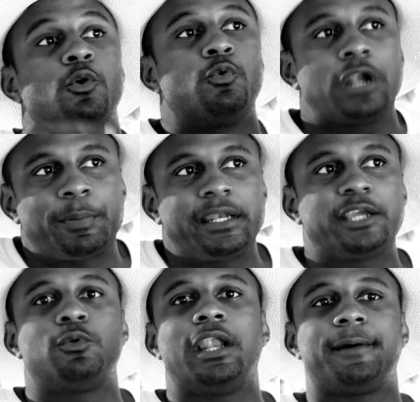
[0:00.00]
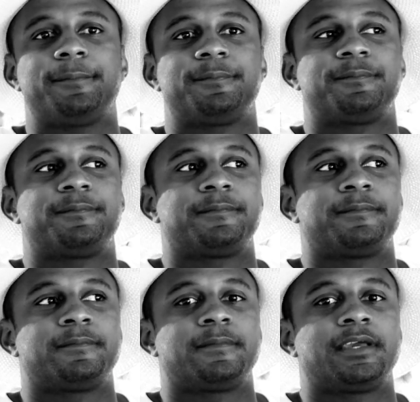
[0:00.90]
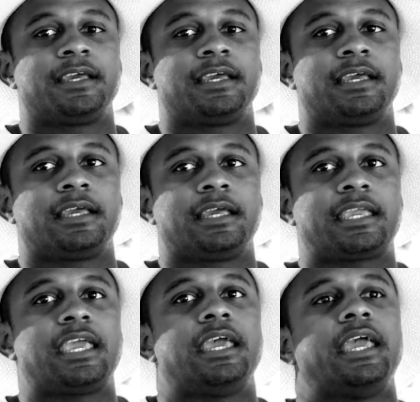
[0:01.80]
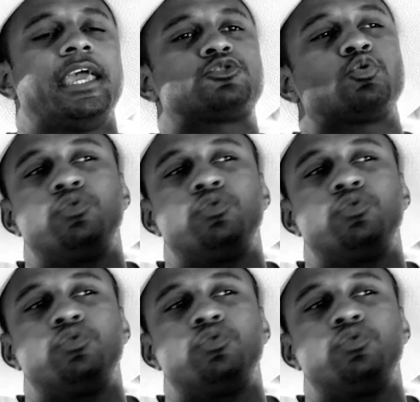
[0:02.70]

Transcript: una película que es